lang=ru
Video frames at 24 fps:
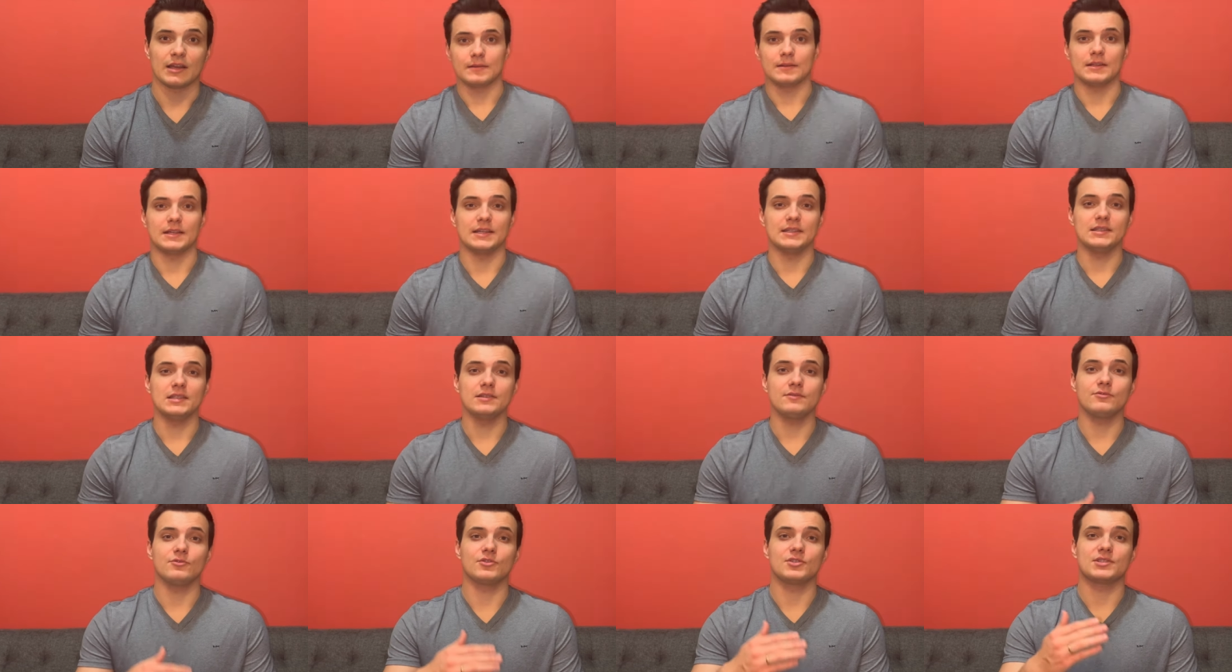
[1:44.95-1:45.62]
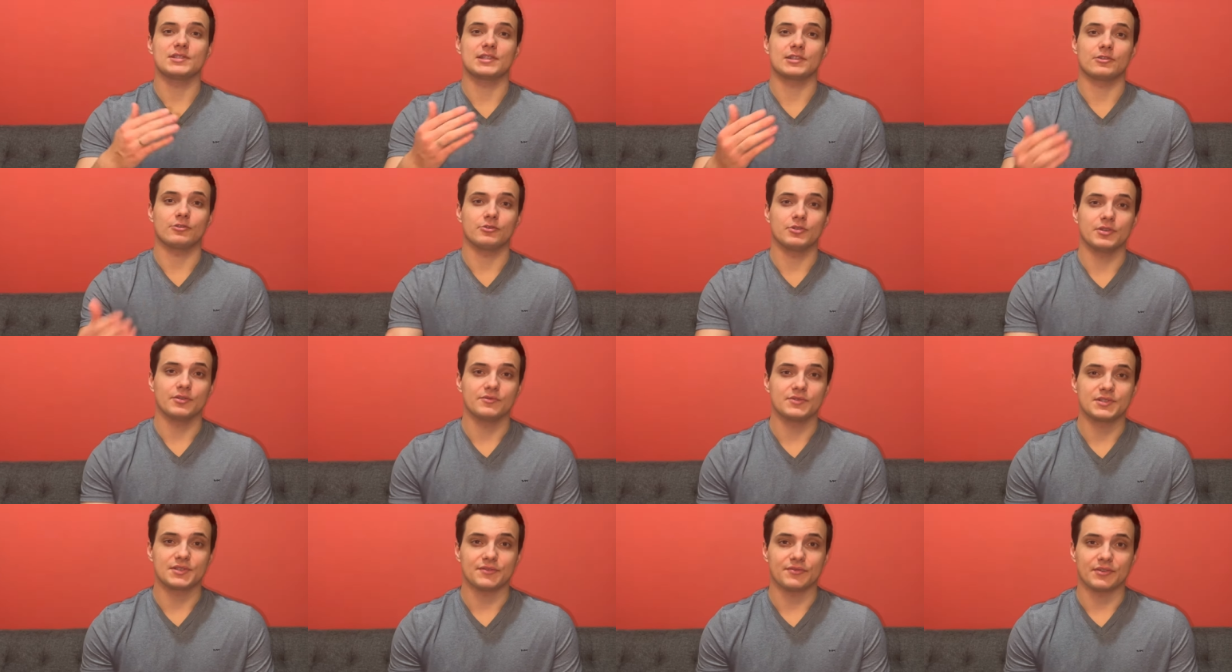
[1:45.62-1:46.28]
Эта двухсторонняя
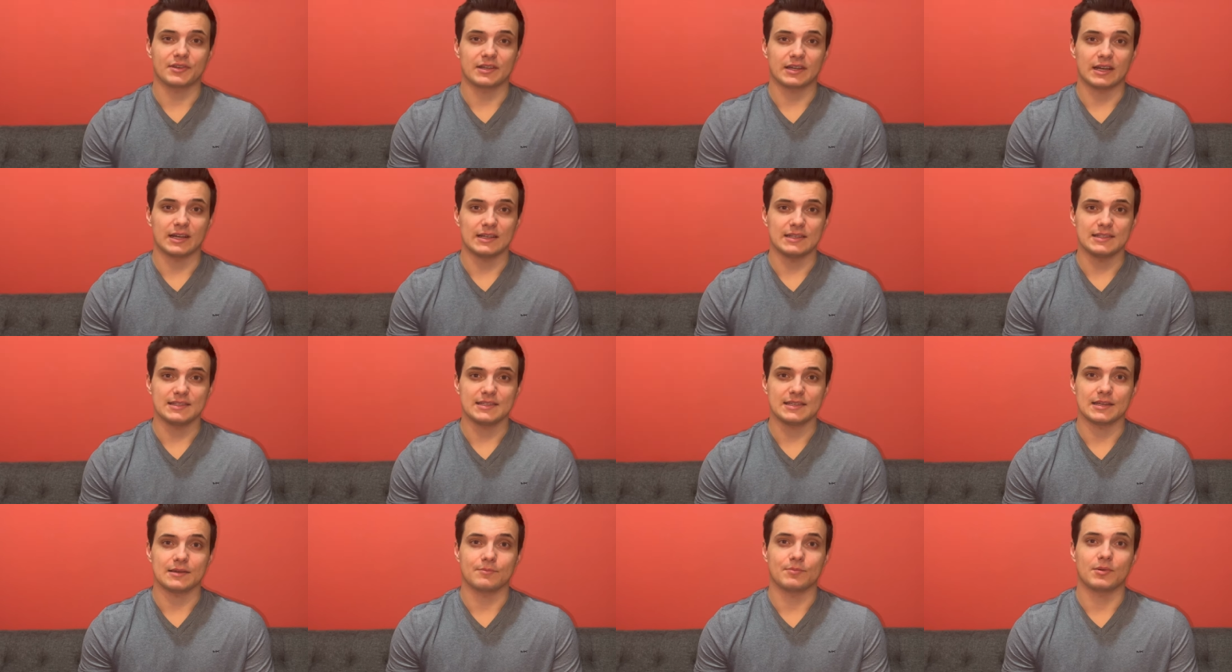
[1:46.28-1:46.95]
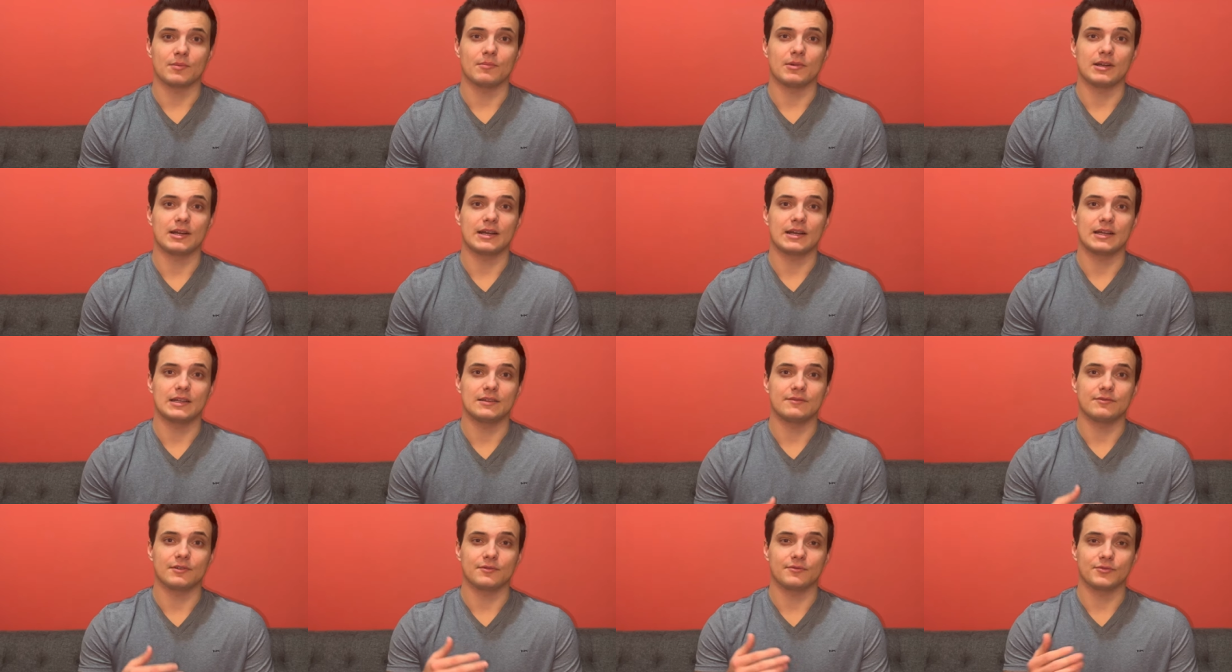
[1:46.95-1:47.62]
аутентификация
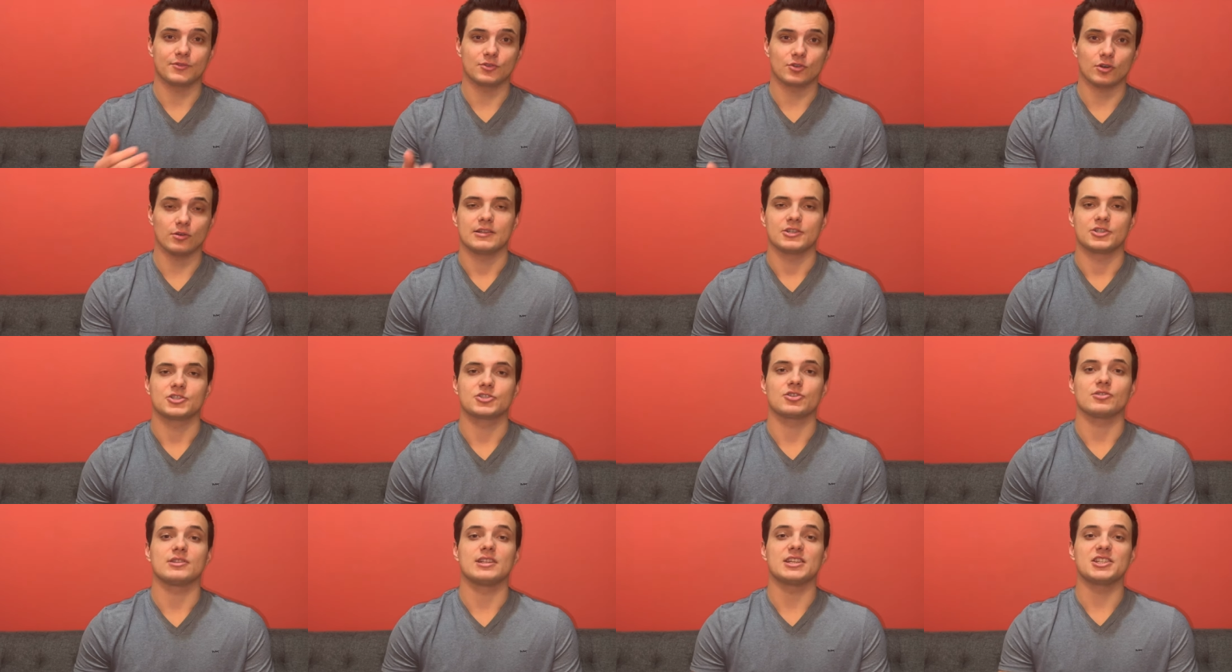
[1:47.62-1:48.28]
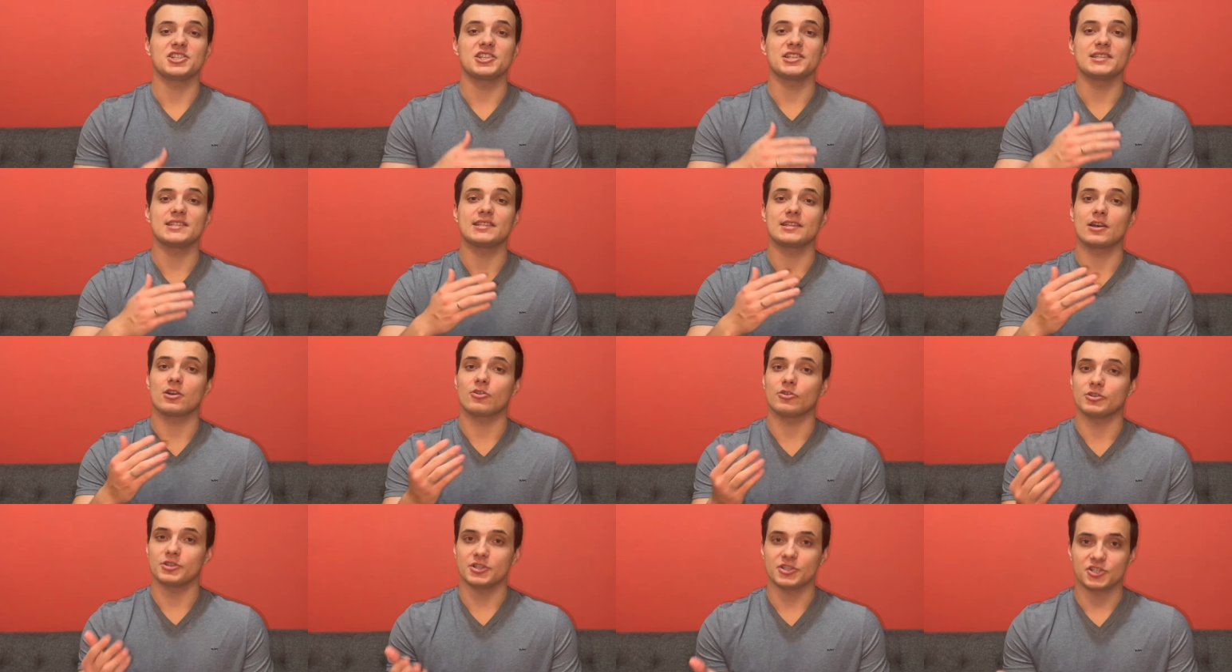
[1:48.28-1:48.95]
помогает вам в том, что даже если
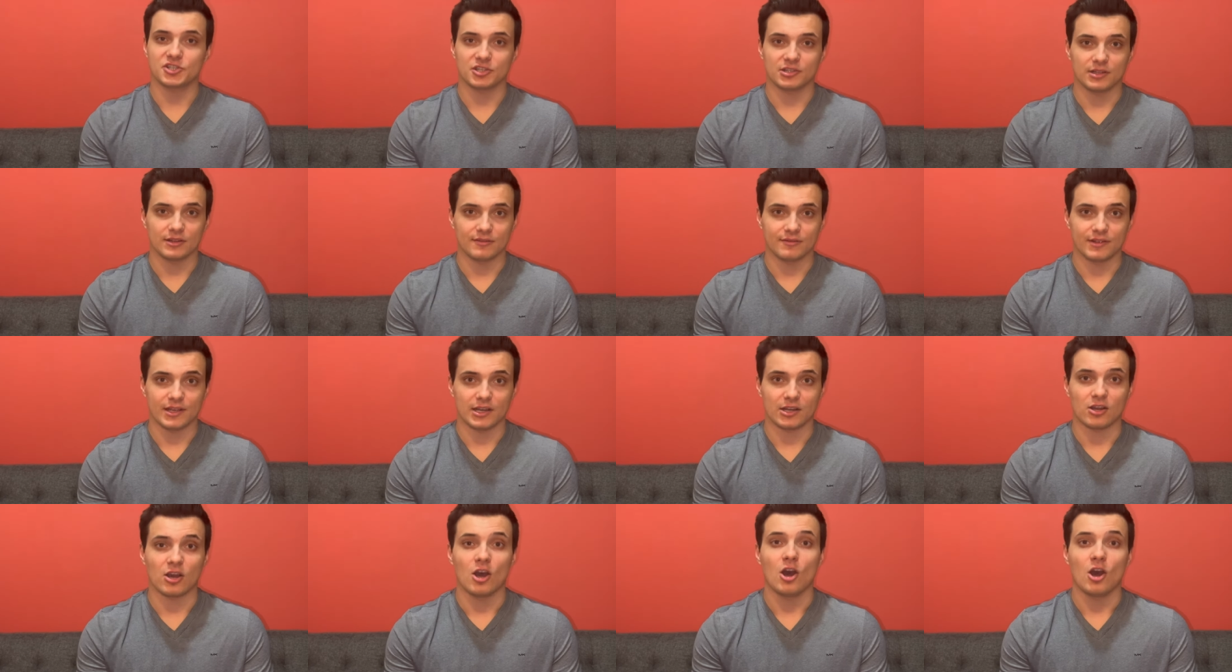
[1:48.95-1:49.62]
какой-то человек